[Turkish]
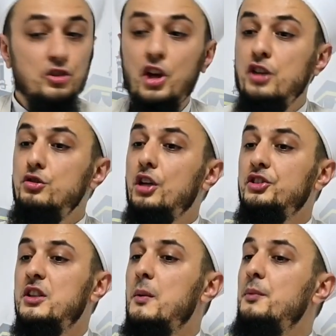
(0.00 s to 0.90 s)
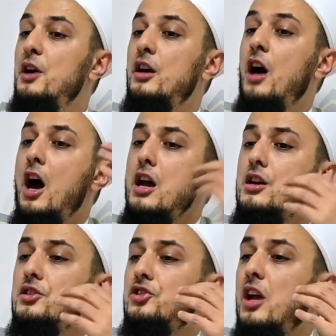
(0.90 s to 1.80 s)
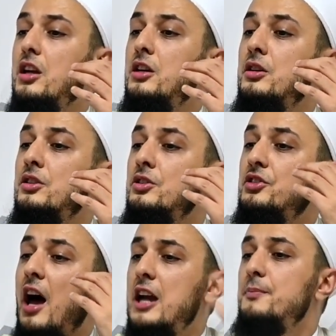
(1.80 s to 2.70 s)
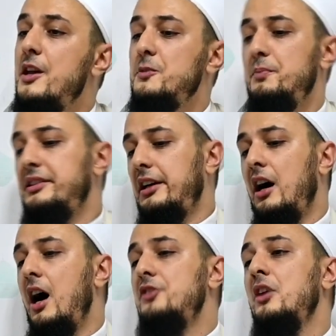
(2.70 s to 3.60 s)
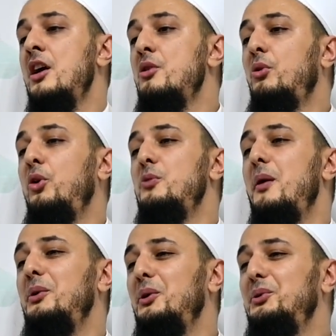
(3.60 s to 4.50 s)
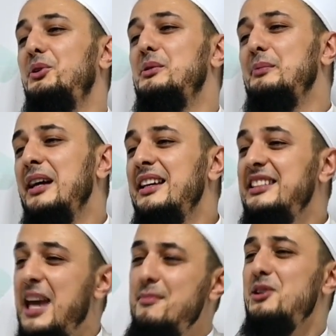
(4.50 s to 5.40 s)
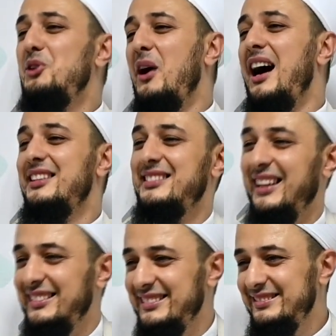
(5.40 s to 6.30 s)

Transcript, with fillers: Cennet gibi bir yer her şeyi serbest bir tek ağaç kurban olduğum yemiş o ağaçta.